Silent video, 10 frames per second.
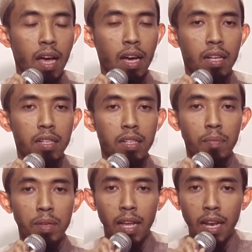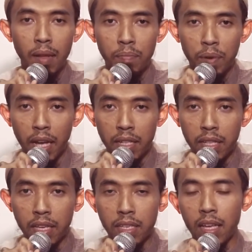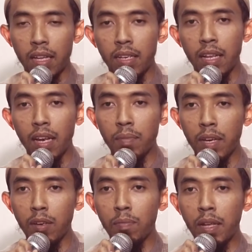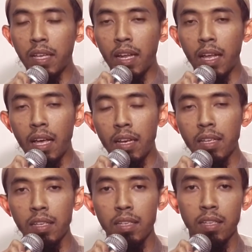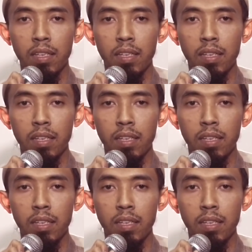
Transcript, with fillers: akan tetapi dalam prakteknya di dalam kehidupan sehari-hari